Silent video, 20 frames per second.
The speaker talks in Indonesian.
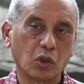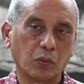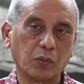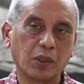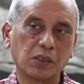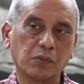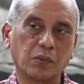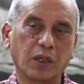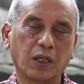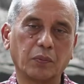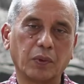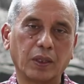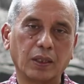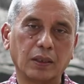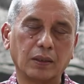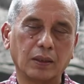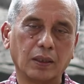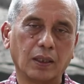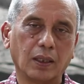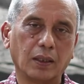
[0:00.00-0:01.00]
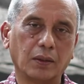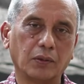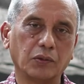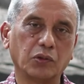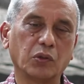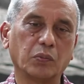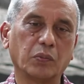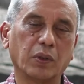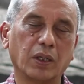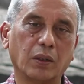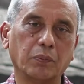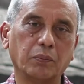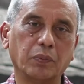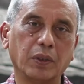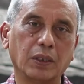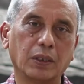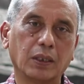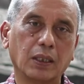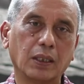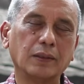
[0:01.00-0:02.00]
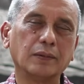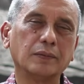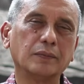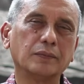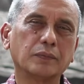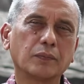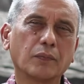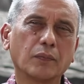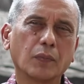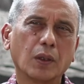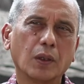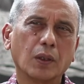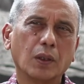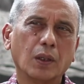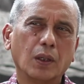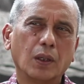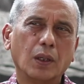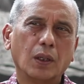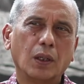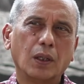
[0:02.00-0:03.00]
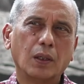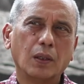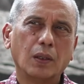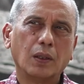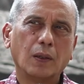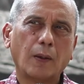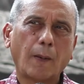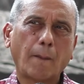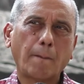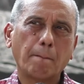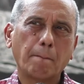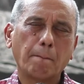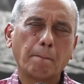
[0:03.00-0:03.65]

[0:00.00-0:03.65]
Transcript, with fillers: coba sebagai panitia untuk menampilkan uh,